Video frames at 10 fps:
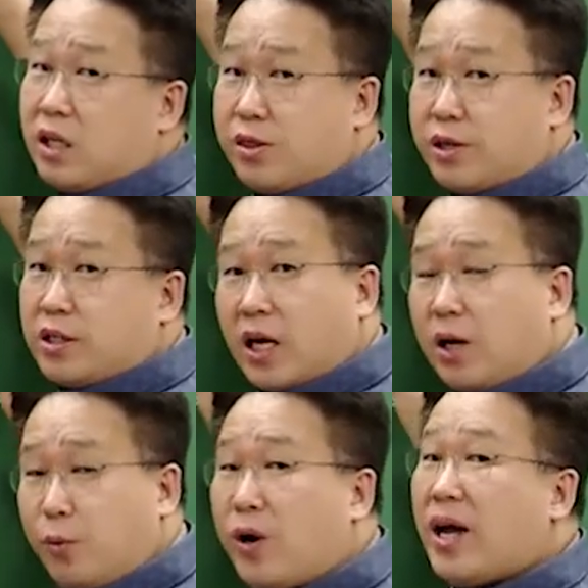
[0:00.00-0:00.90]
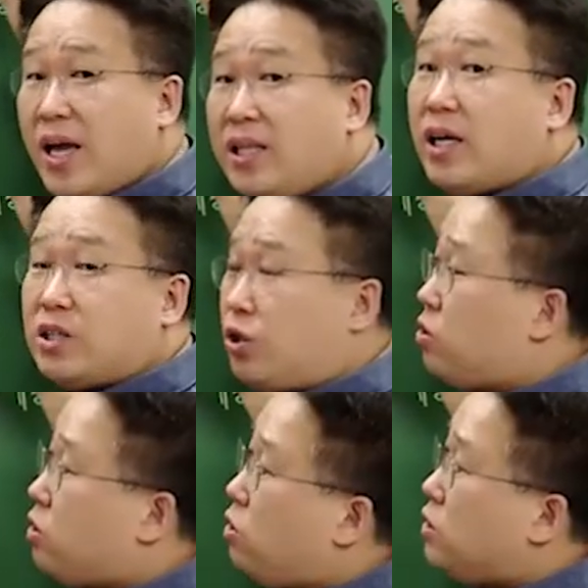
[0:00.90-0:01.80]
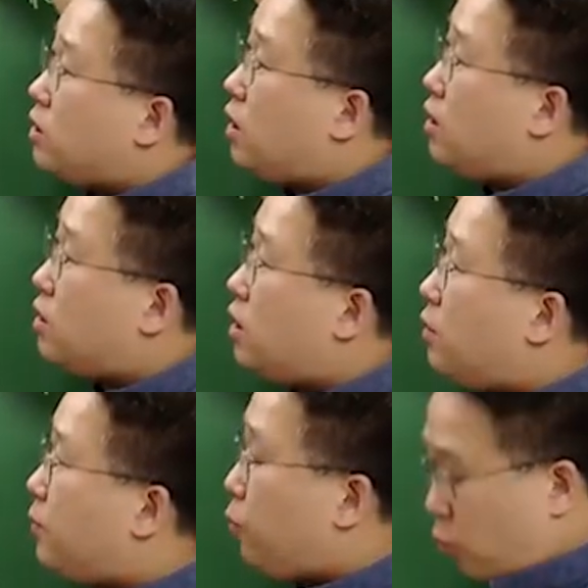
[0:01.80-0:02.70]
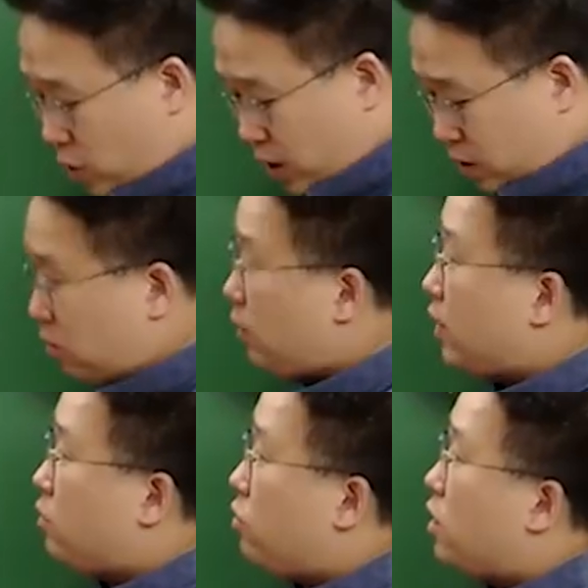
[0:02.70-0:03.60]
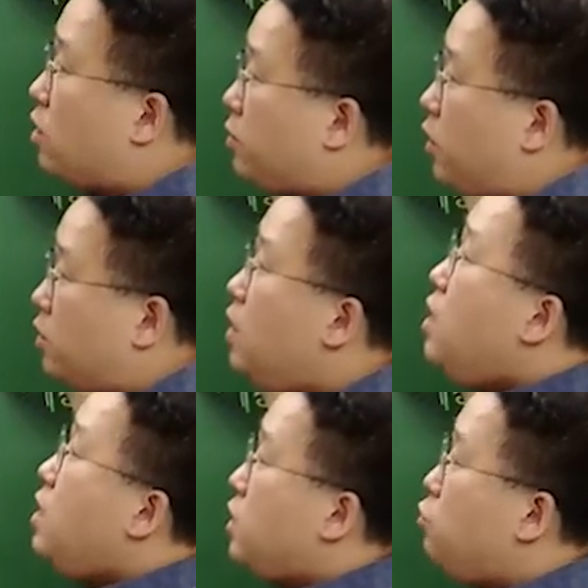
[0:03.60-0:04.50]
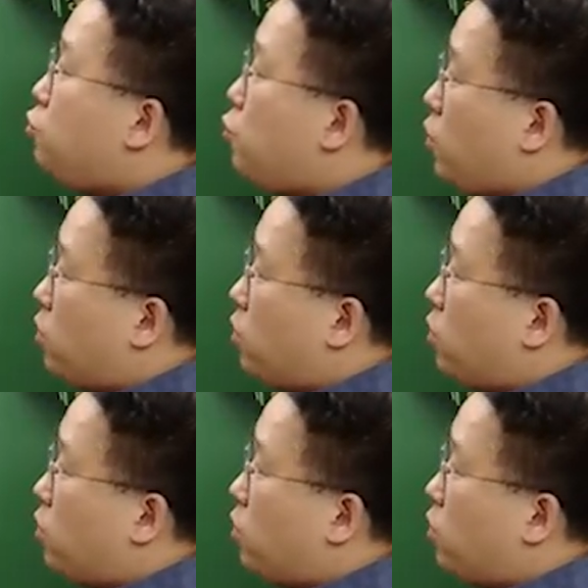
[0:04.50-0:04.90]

됐으니까 얘가 뭔가 해야 되겠죠. 그러니까 그 다음에 뭐가 들어가게 되냐면 이 유통이